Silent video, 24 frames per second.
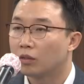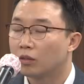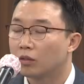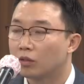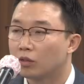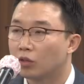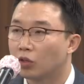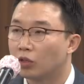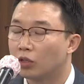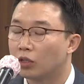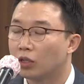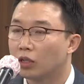
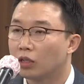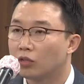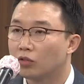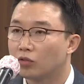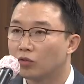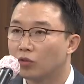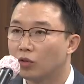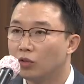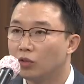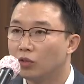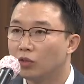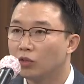저희가
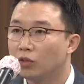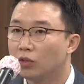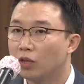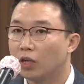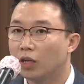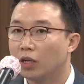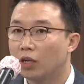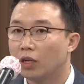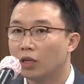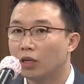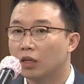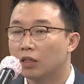수권
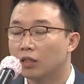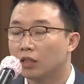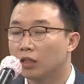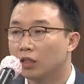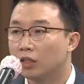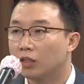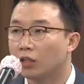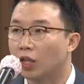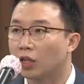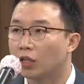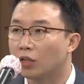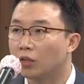
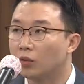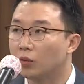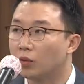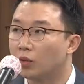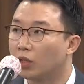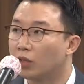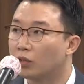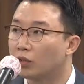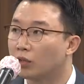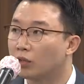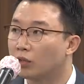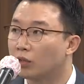정당이 되기
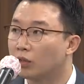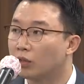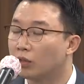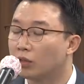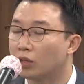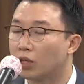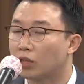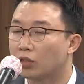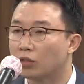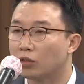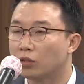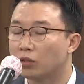위해서는
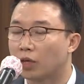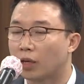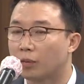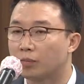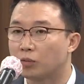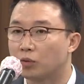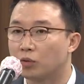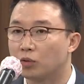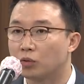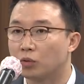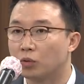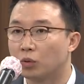대선을
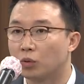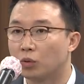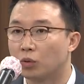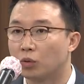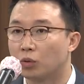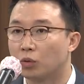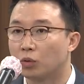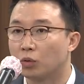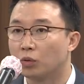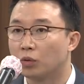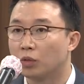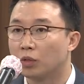
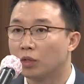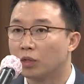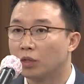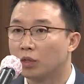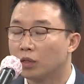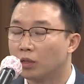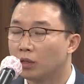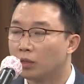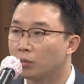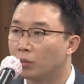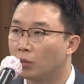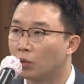앞두고
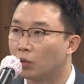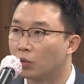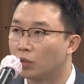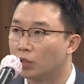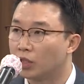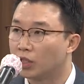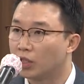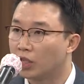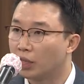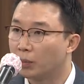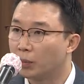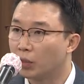뭐
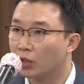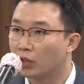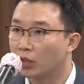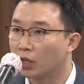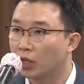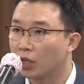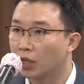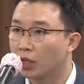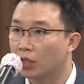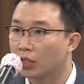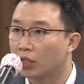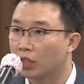
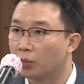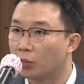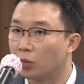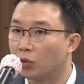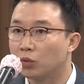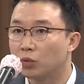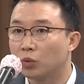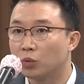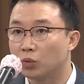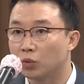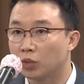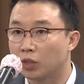이재명의
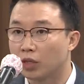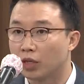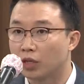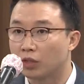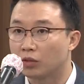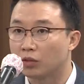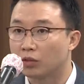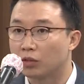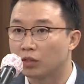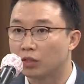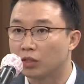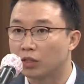
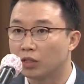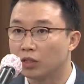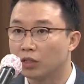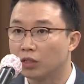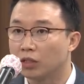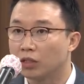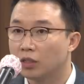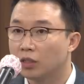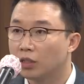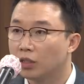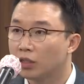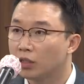기본소득이라든지
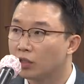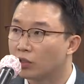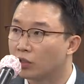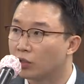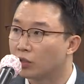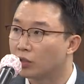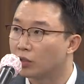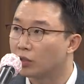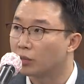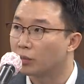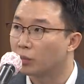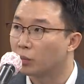
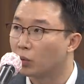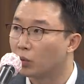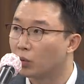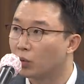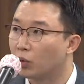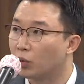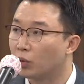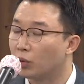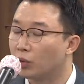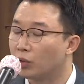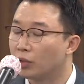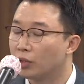그
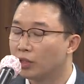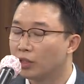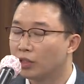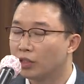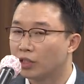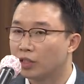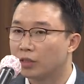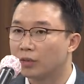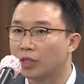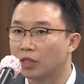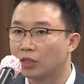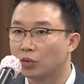뭐
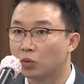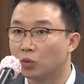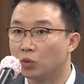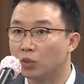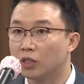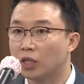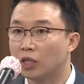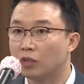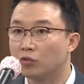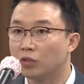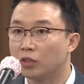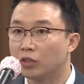지금까지
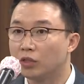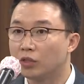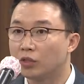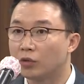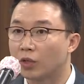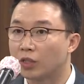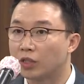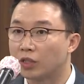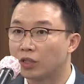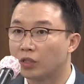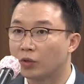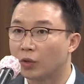논의되고 있는
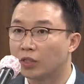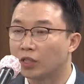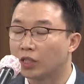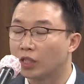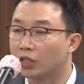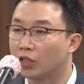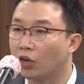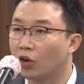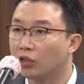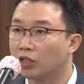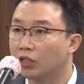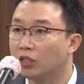굉장히,
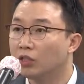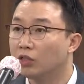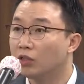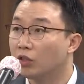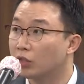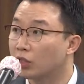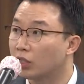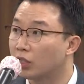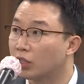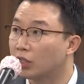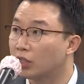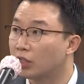굉장히
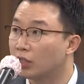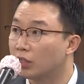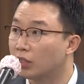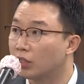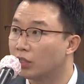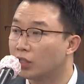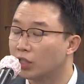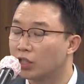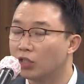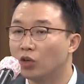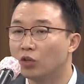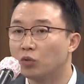혁신적인
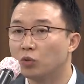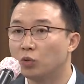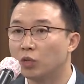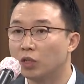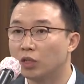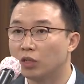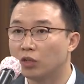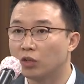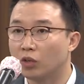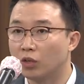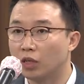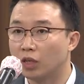진영
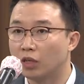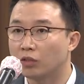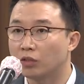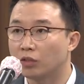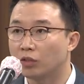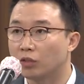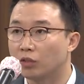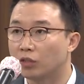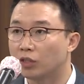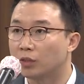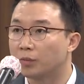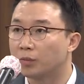논리를
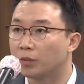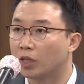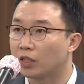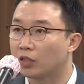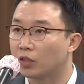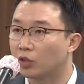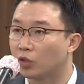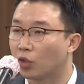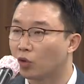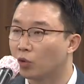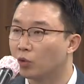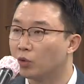떠나서
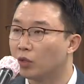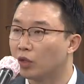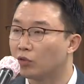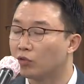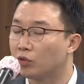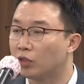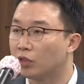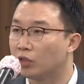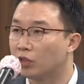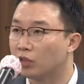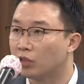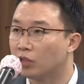지금까지 거론되고
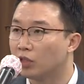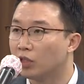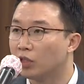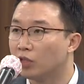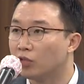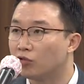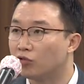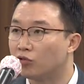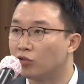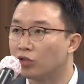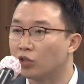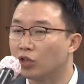있는
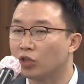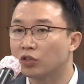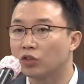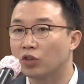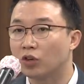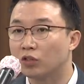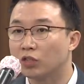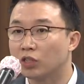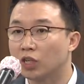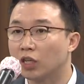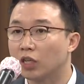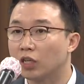국정
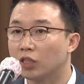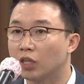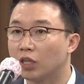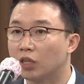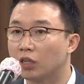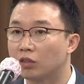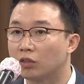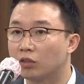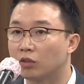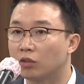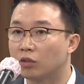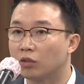정책에
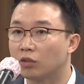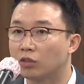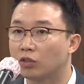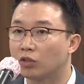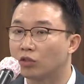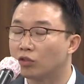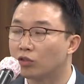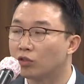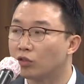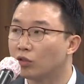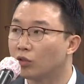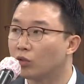대해서
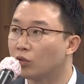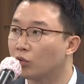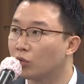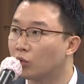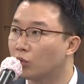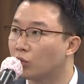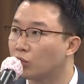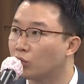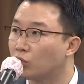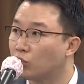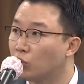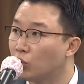
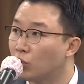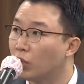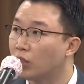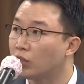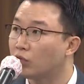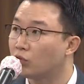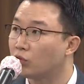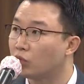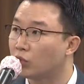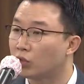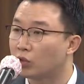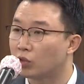적극적으로 수용할
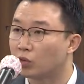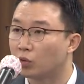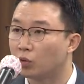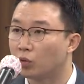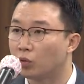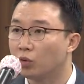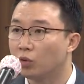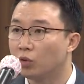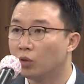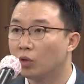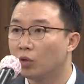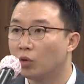수도
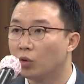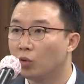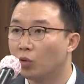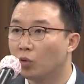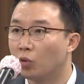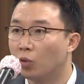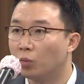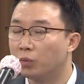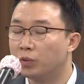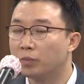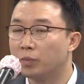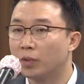있고
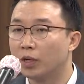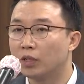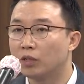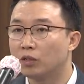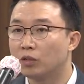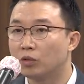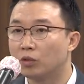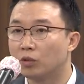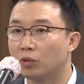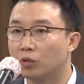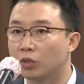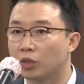
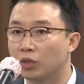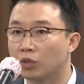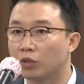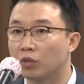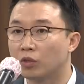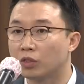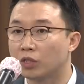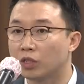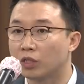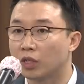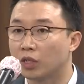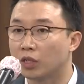오픈마인드로 이런
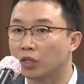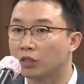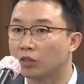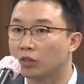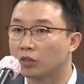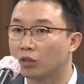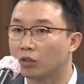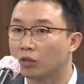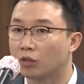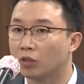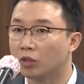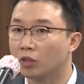것에
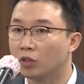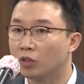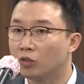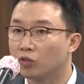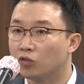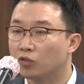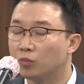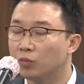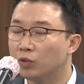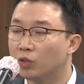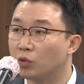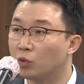대해서
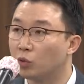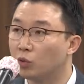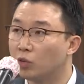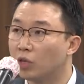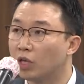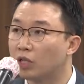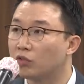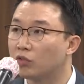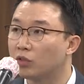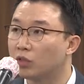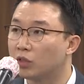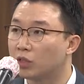충분히
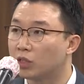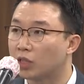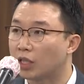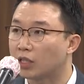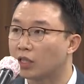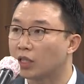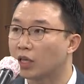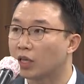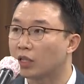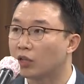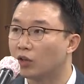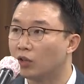논의할 수 있는
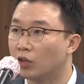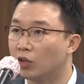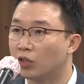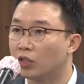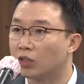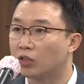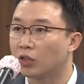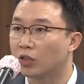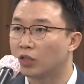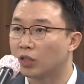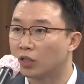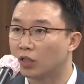자세가 열려
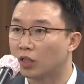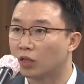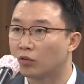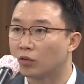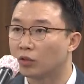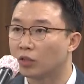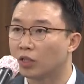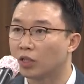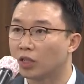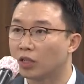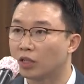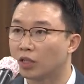있어야 된다고
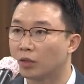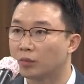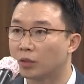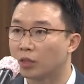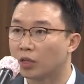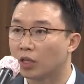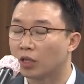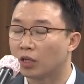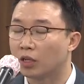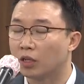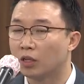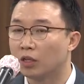생각을
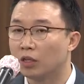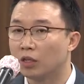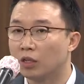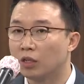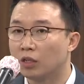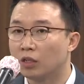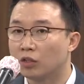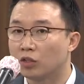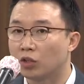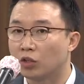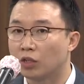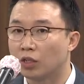합니다.
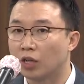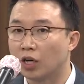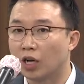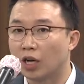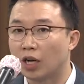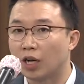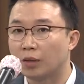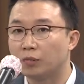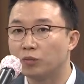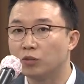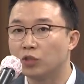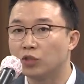
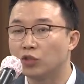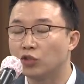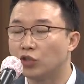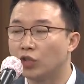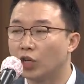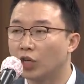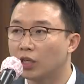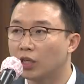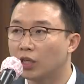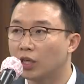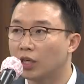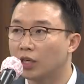저희가 아무리
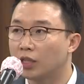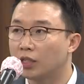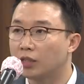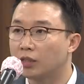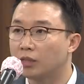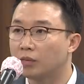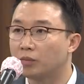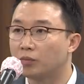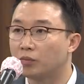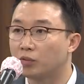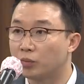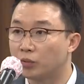
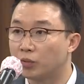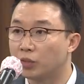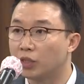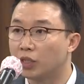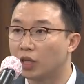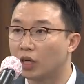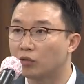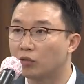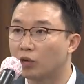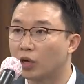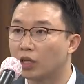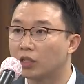취약한
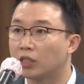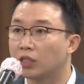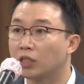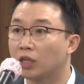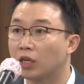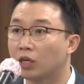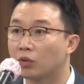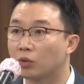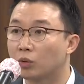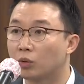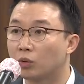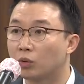부분이라고
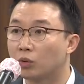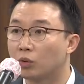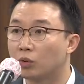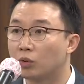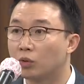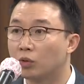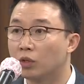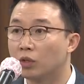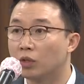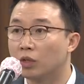할지라도